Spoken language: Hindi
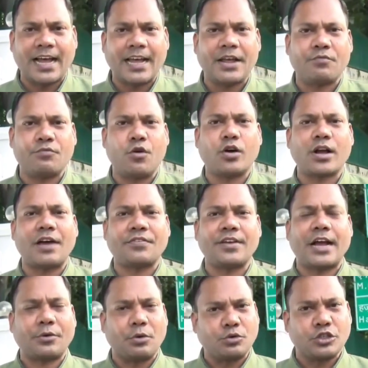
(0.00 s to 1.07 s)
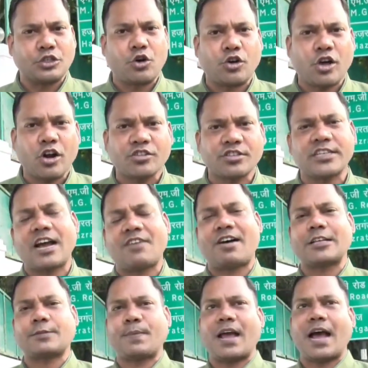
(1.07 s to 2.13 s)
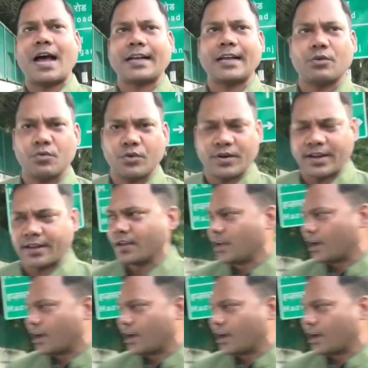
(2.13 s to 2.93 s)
हैं वो काफ़ी आक्रोशित होकर और उसी आवाज़ पे आकर उन्होंने